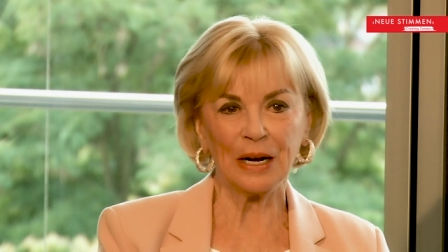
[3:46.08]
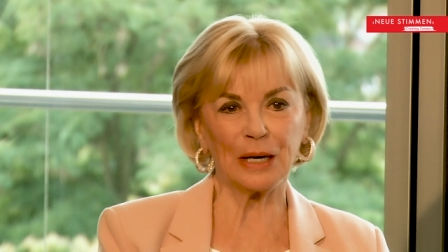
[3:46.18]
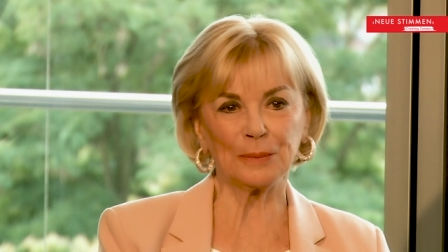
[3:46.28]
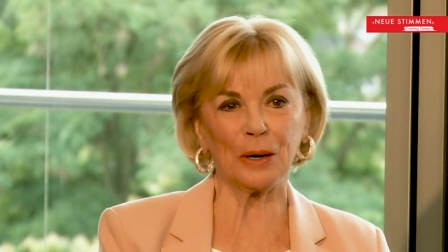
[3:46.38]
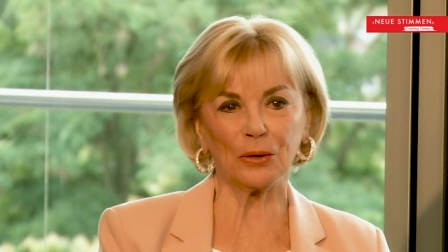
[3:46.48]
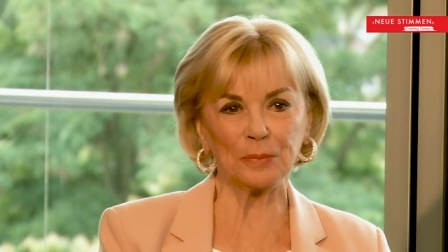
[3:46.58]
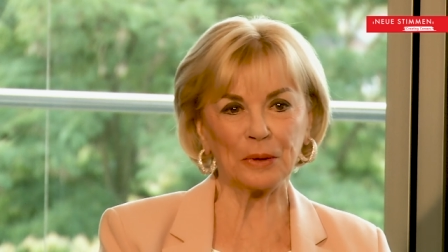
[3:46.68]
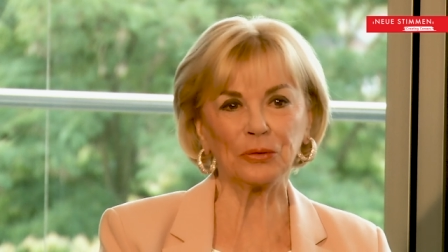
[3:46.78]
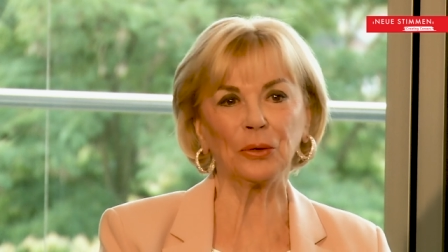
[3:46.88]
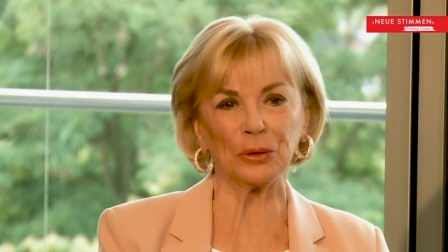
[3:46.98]
aber auch
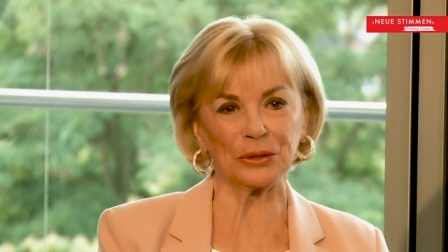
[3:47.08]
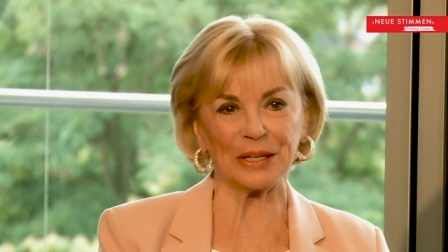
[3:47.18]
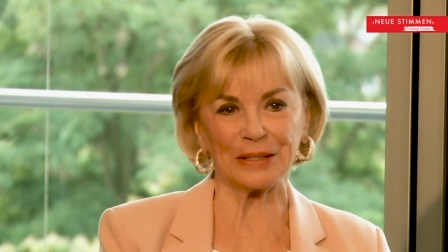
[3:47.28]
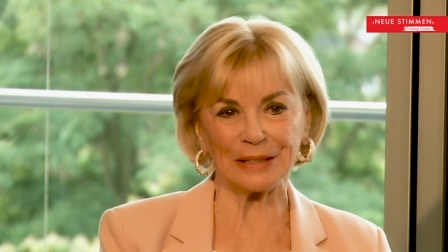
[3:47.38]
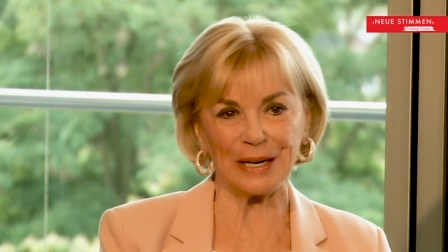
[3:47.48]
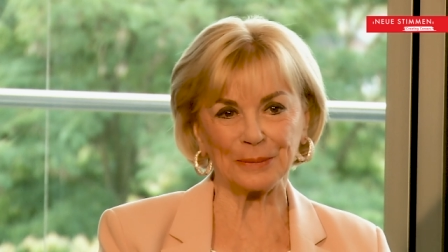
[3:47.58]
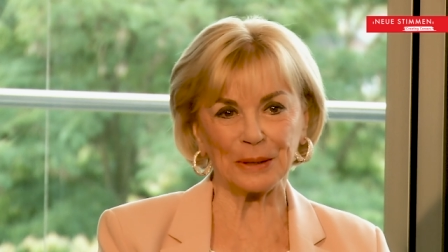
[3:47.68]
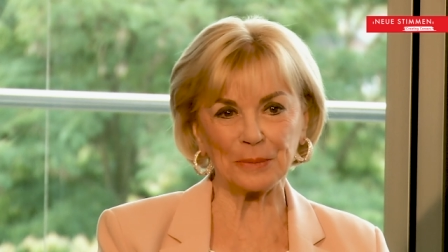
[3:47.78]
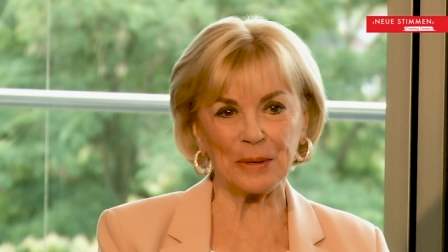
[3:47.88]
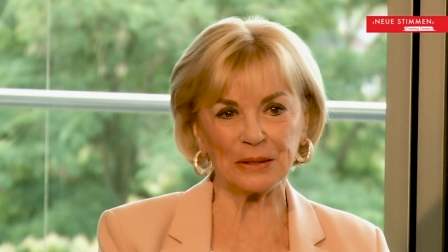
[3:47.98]
mit Freude ihre
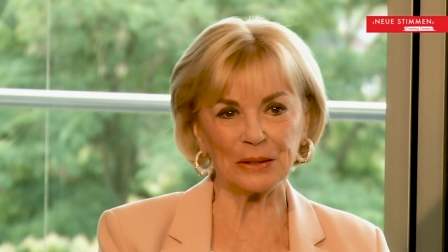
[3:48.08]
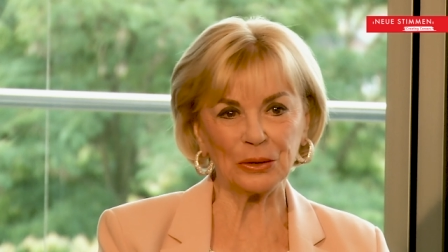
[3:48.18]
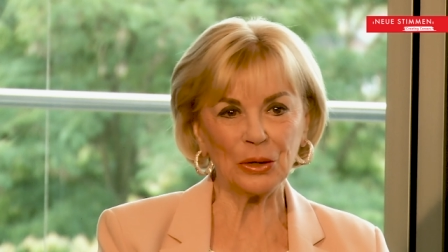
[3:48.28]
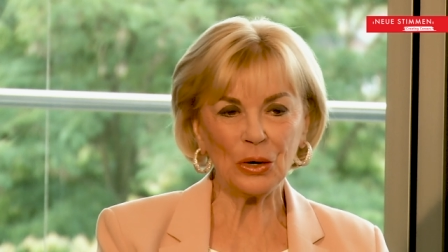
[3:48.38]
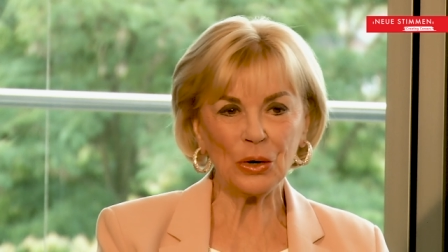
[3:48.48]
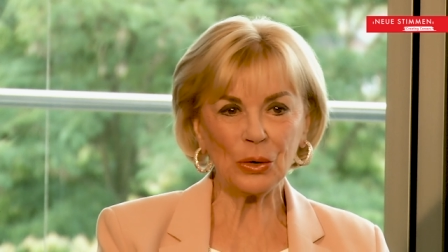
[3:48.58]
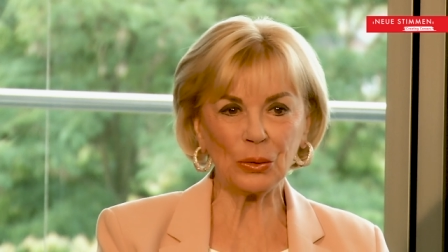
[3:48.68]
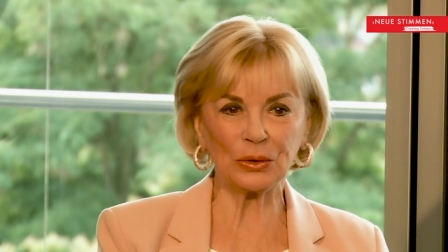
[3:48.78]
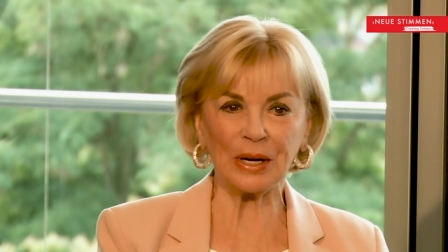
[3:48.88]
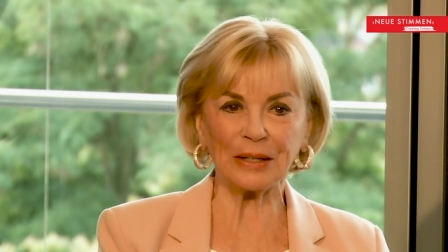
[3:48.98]
Arbeit machen
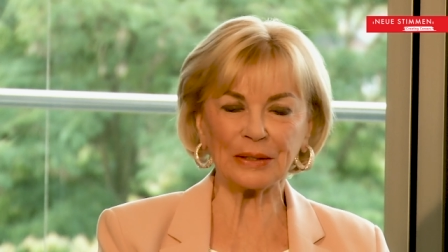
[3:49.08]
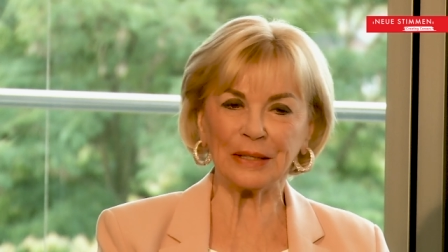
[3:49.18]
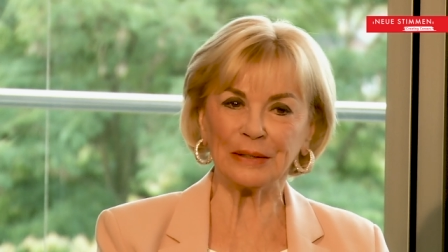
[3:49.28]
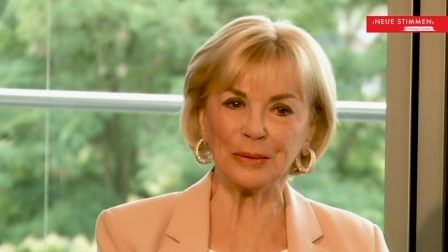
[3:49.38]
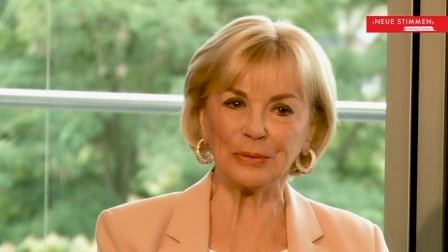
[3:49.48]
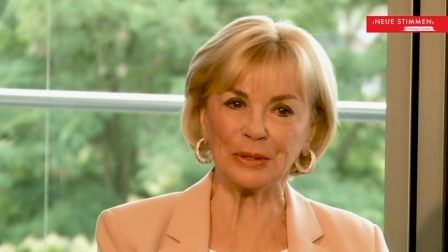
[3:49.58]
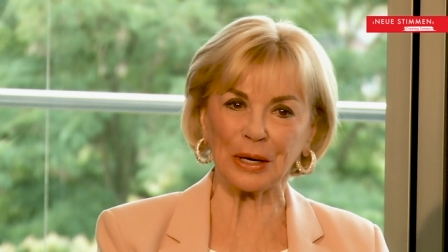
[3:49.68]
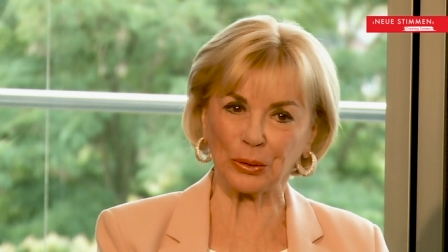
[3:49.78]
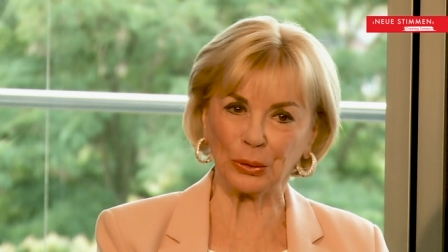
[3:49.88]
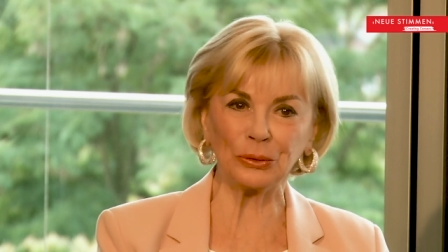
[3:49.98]
und gerade in
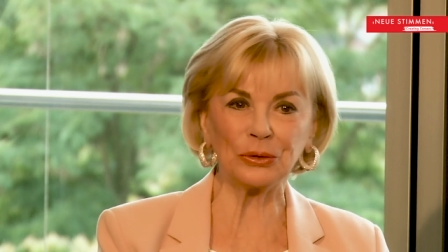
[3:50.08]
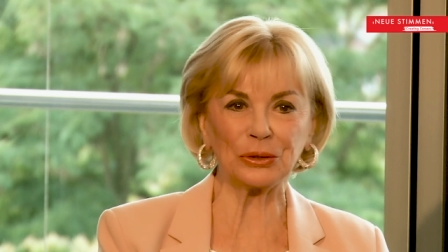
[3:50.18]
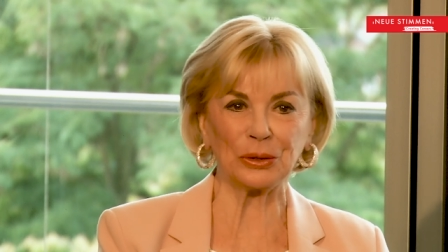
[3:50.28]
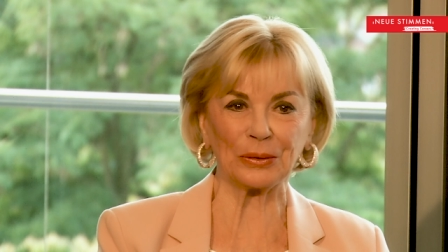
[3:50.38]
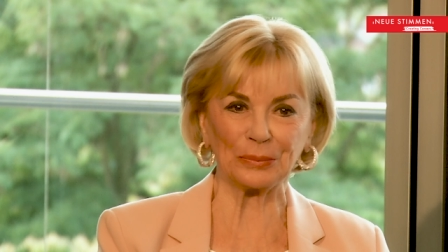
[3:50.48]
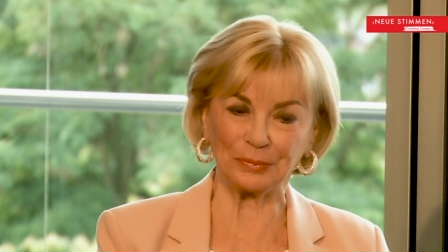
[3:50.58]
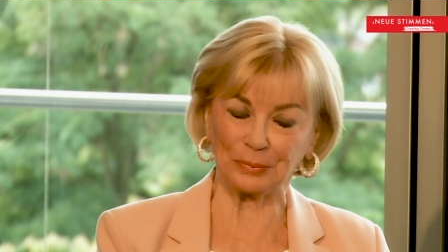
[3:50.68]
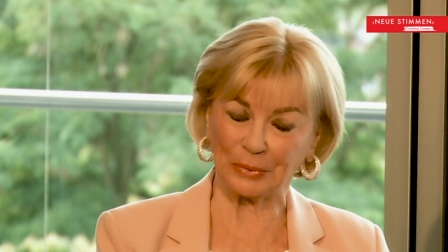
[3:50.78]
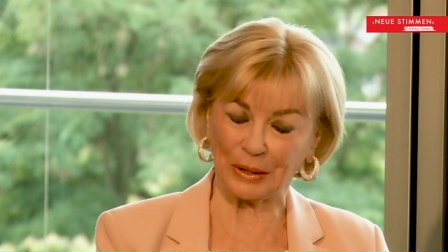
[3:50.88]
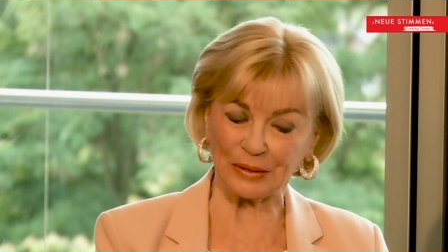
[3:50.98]
der Kunst,
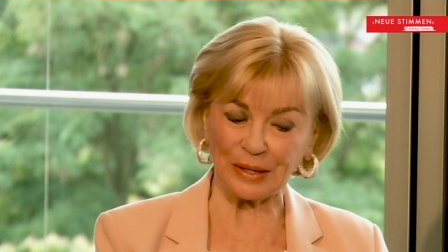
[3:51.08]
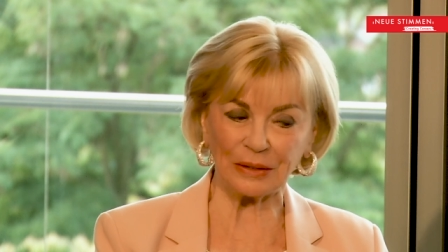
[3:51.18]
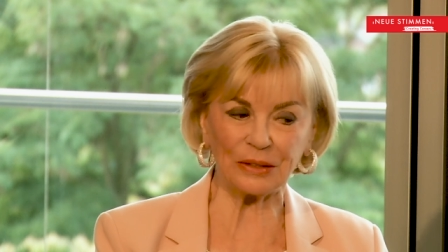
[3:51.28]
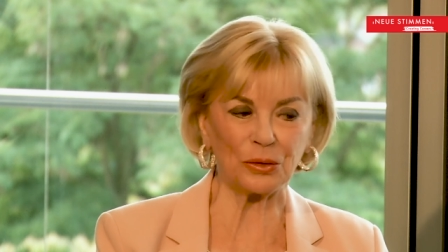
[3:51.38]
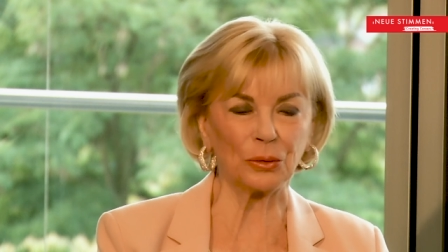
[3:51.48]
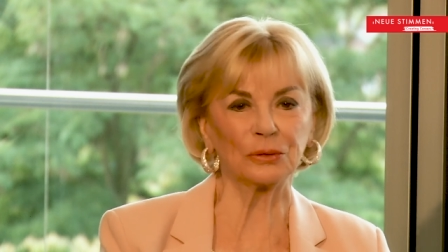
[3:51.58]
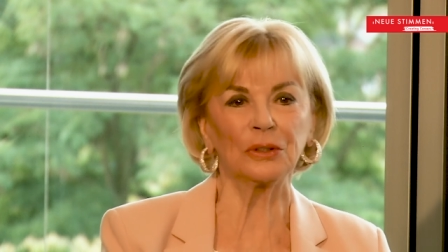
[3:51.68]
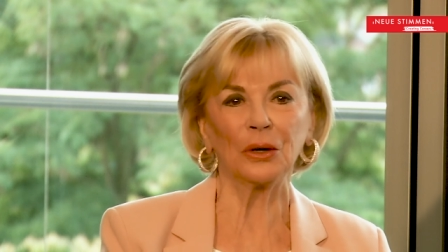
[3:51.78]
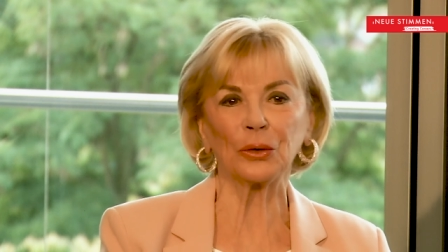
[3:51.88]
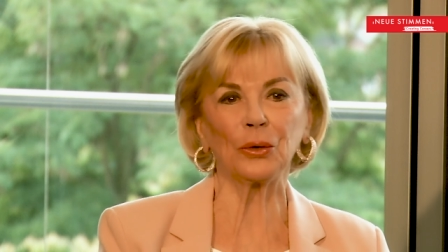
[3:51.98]

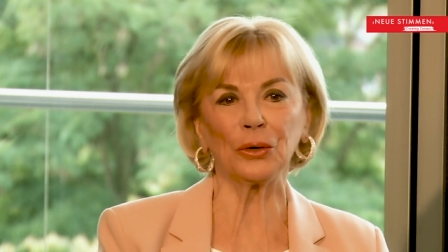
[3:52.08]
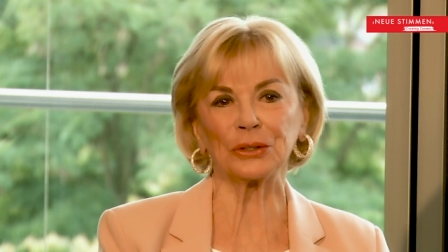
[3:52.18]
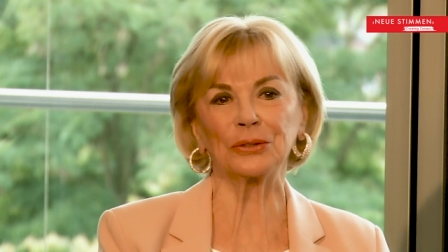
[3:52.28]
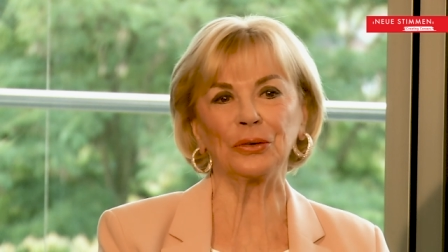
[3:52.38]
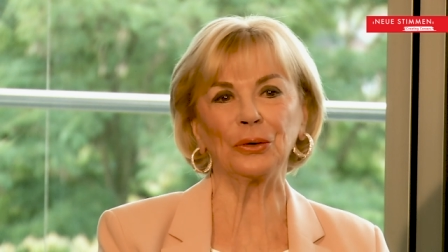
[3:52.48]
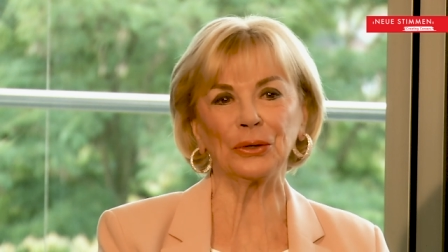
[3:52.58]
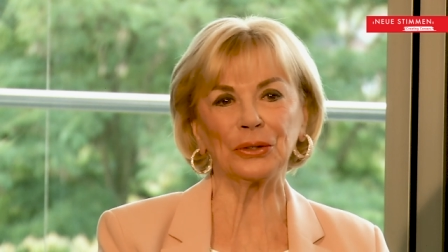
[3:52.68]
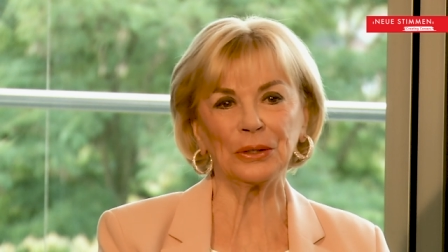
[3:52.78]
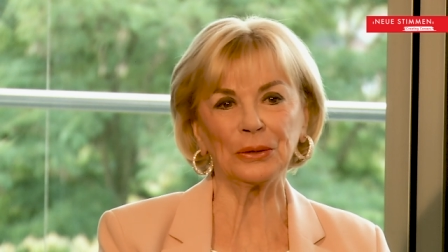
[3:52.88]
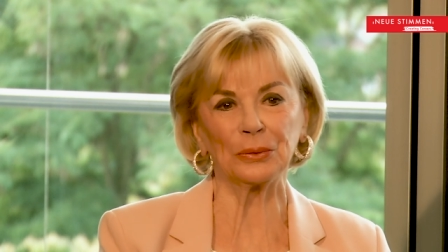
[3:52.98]
Gesangskunst, gehört
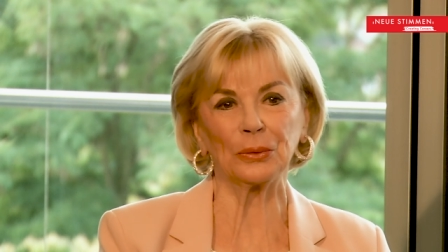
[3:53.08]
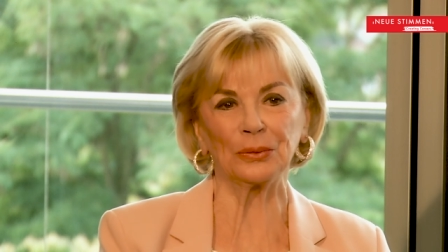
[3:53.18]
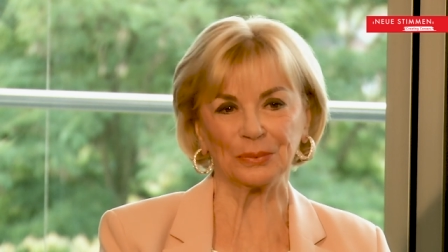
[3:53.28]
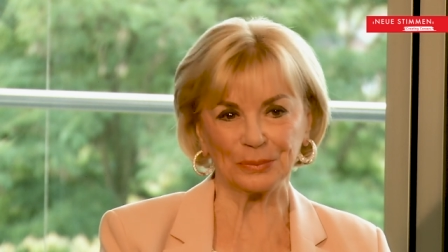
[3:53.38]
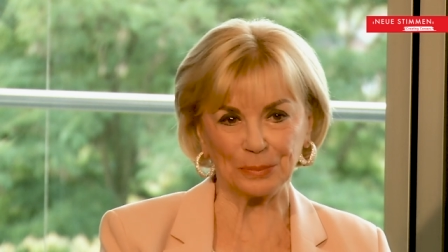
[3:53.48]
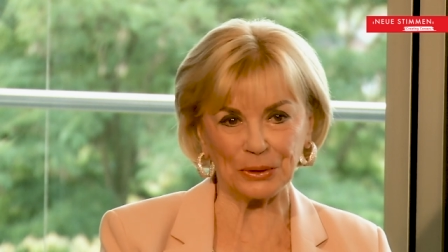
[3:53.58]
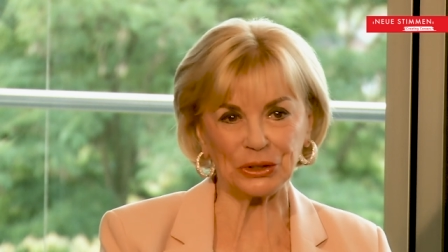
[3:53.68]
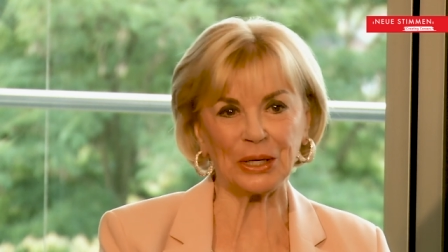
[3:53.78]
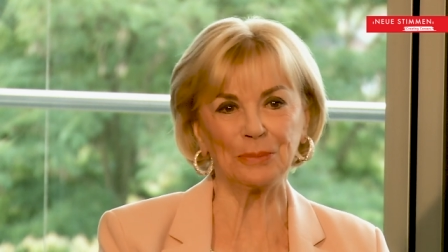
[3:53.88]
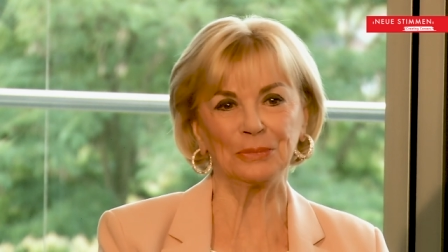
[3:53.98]
Freude
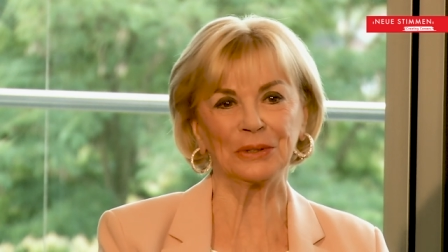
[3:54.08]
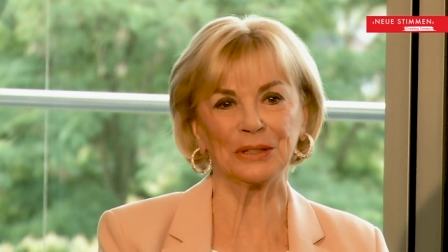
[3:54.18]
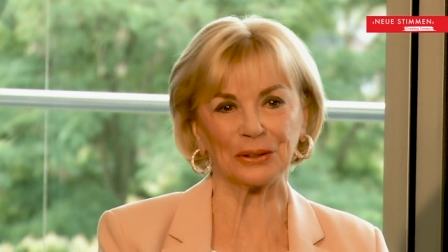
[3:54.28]
bestimmt